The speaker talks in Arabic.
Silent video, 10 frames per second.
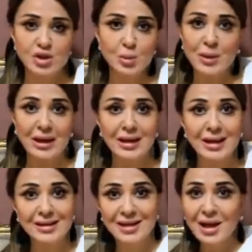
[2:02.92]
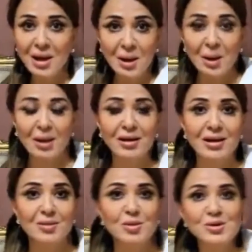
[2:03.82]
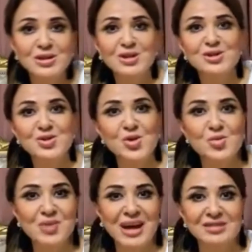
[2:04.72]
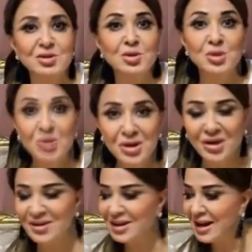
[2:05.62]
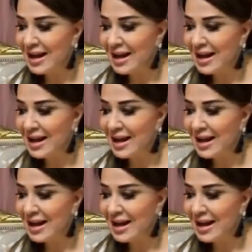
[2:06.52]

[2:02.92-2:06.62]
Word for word: مش امكانيات الميوزيكال آه، شو بتاعت نيويورك